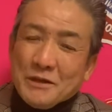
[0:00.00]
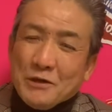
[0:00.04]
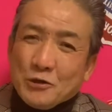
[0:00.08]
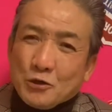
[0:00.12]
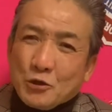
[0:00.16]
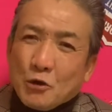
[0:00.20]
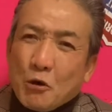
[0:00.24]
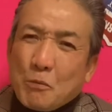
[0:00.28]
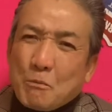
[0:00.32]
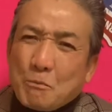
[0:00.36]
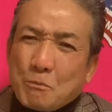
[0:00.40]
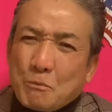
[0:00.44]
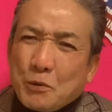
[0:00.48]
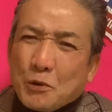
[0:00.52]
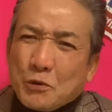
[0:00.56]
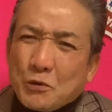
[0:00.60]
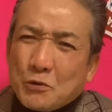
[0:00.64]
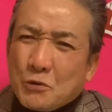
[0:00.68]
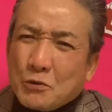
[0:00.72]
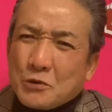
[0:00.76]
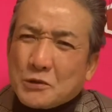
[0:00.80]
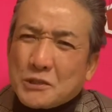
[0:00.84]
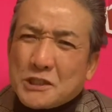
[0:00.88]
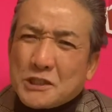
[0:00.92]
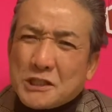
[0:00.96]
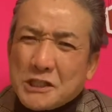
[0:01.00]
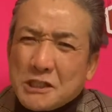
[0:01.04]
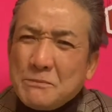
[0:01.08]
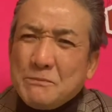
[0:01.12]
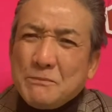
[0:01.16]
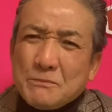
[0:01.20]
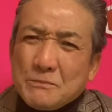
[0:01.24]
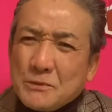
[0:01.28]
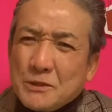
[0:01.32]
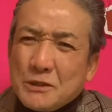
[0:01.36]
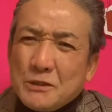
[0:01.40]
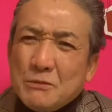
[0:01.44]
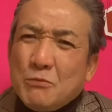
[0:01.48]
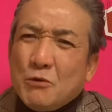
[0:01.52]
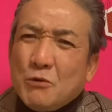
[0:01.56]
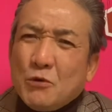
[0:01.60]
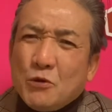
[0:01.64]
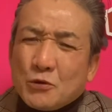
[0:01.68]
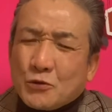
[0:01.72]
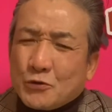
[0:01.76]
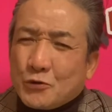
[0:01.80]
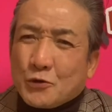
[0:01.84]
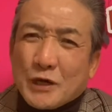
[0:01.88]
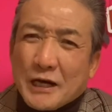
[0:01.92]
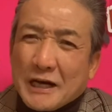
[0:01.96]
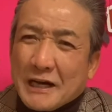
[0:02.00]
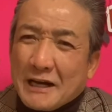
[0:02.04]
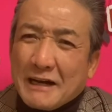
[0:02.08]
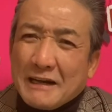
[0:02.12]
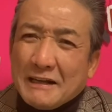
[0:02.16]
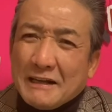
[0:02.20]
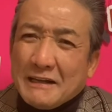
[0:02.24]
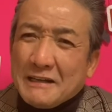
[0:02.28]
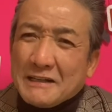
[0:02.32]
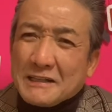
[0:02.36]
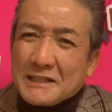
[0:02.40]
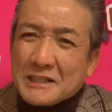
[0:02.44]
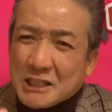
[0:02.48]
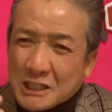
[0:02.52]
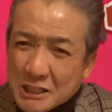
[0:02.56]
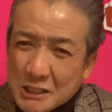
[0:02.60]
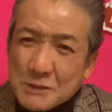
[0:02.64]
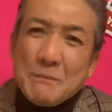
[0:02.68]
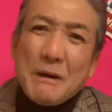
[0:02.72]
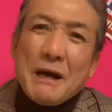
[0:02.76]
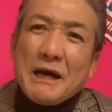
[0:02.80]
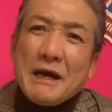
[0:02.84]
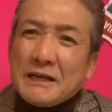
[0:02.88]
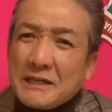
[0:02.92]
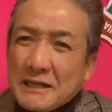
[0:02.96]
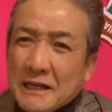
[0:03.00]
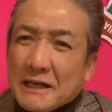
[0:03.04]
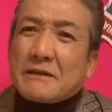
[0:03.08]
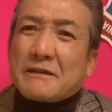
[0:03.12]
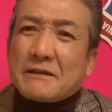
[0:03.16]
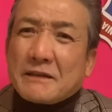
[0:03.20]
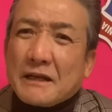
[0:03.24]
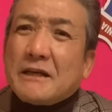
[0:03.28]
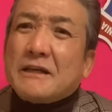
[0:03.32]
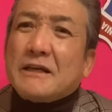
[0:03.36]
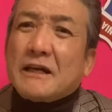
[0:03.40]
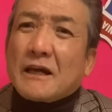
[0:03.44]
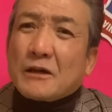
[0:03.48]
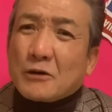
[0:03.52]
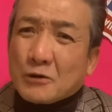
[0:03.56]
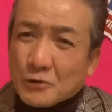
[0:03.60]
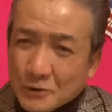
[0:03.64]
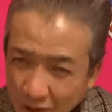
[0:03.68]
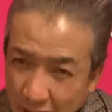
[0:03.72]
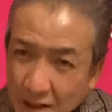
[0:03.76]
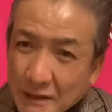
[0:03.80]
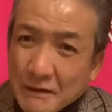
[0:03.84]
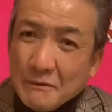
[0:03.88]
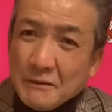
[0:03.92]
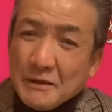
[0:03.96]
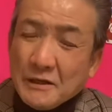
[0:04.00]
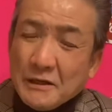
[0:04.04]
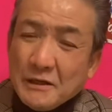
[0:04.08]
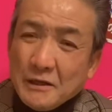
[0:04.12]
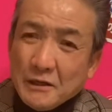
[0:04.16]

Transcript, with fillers: よっぽどこう、じ、妹が自慢やったんやなね。